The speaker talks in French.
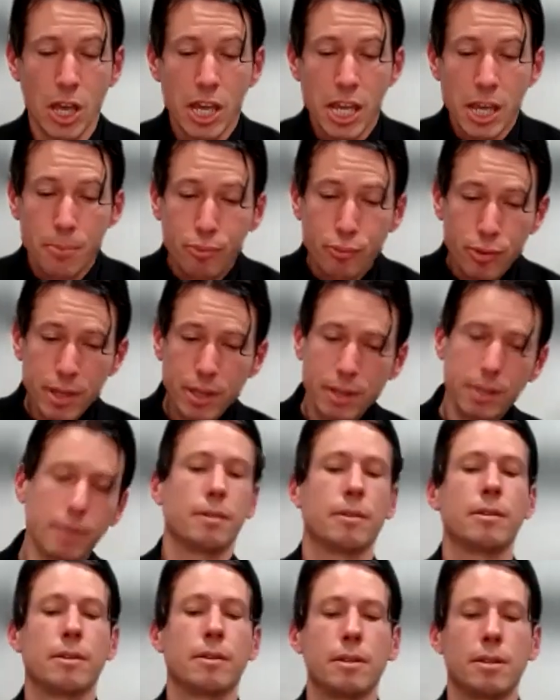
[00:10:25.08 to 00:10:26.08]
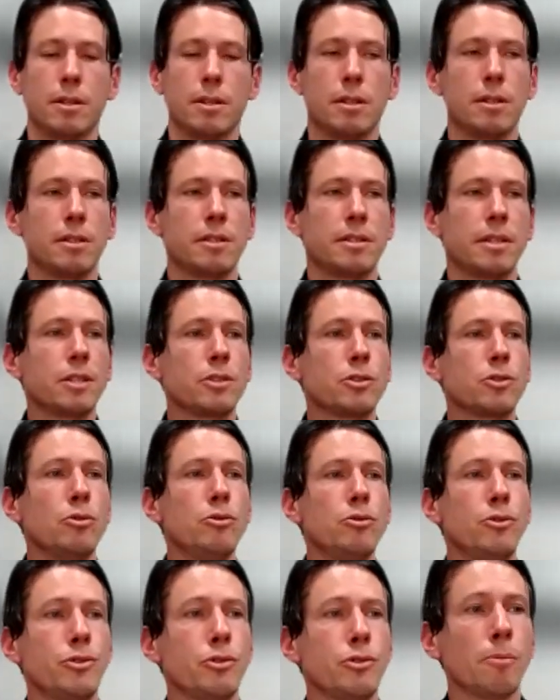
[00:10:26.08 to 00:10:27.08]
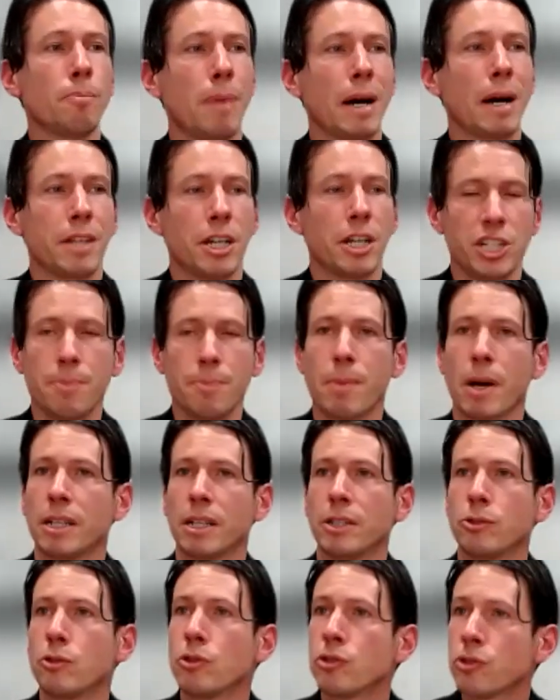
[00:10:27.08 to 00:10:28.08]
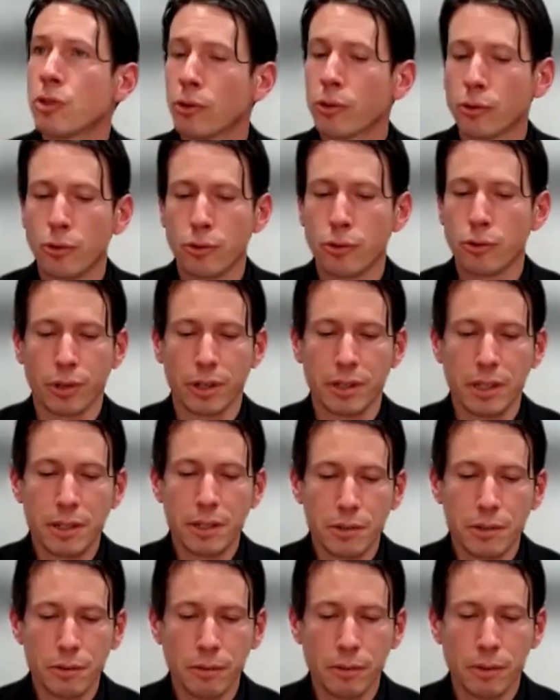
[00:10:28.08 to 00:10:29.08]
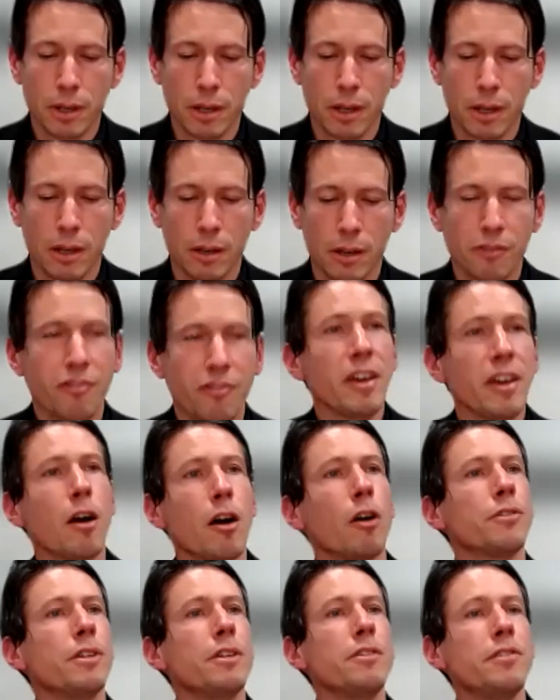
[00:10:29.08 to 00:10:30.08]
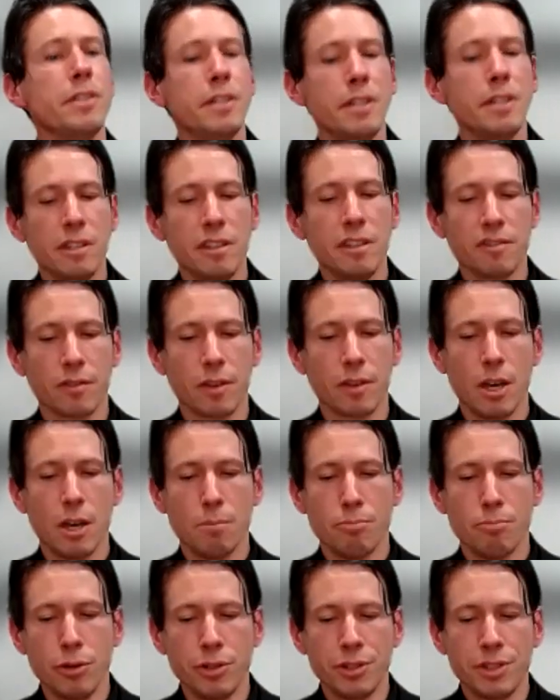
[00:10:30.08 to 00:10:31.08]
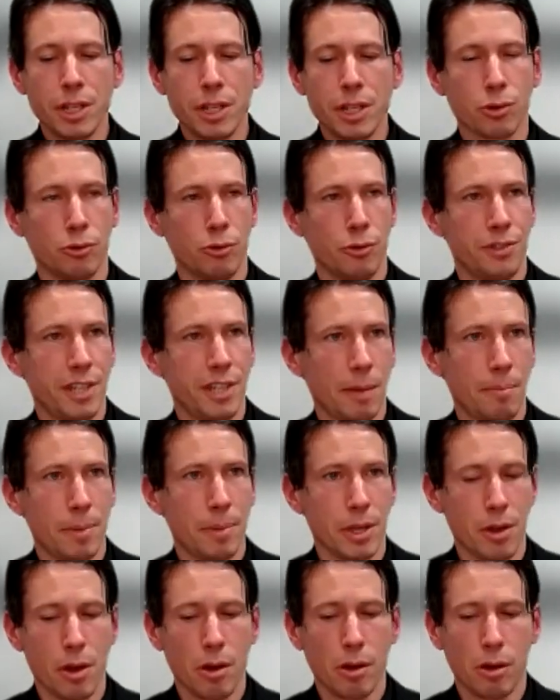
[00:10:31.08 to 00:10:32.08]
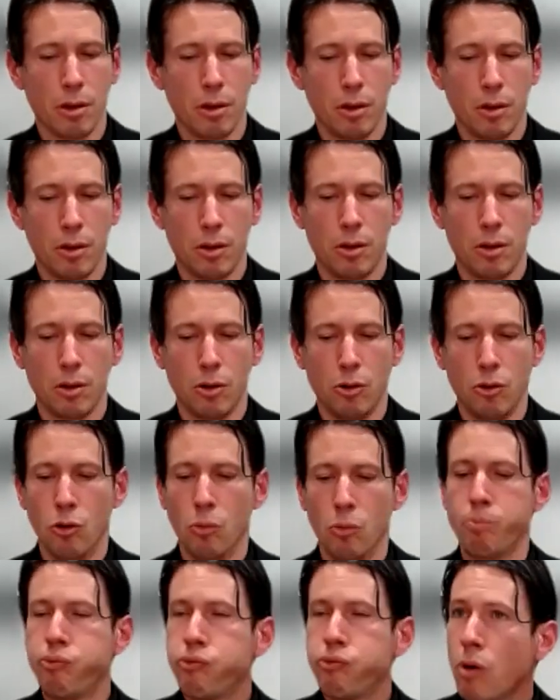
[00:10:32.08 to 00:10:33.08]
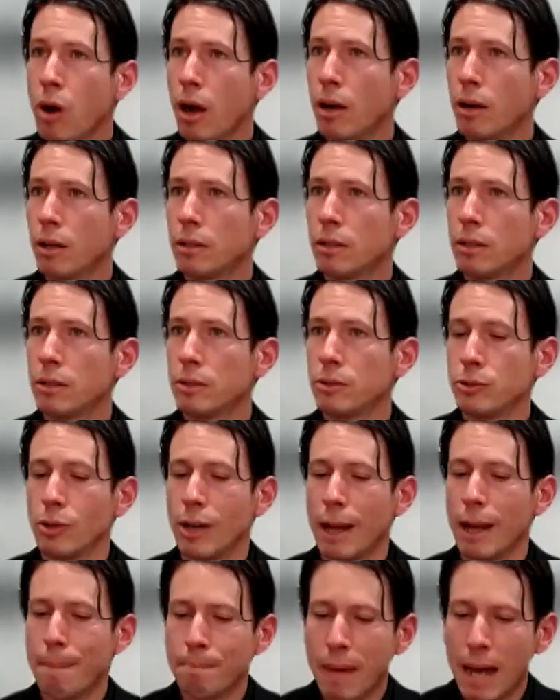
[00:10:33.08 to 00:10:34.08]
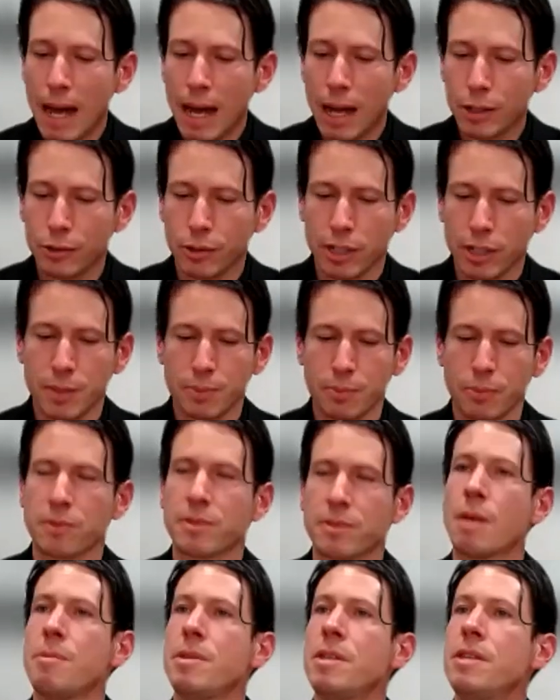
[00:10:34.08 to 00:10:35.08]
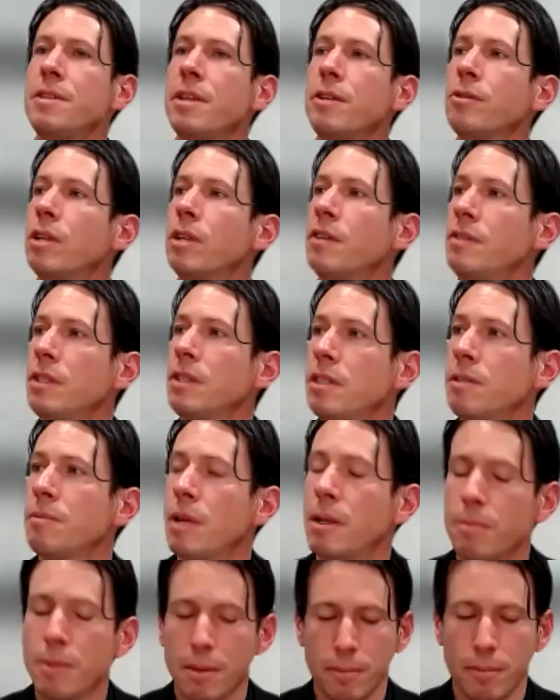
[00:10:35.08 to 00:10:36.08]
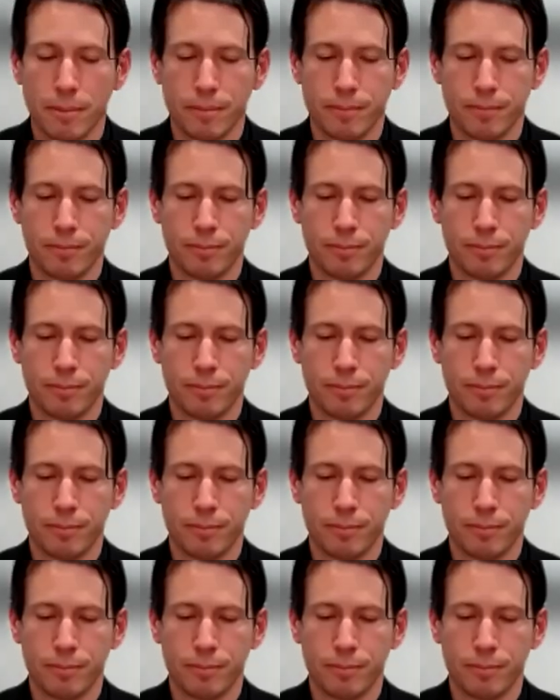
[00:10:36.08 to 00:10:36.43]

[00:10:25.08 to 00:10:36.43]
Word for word: Et puis, cette solution partagée par les deux ordres de juridiction fait en définitive peser sur le tiers payeur le poids de la part de responsabilité de la victime elle-même.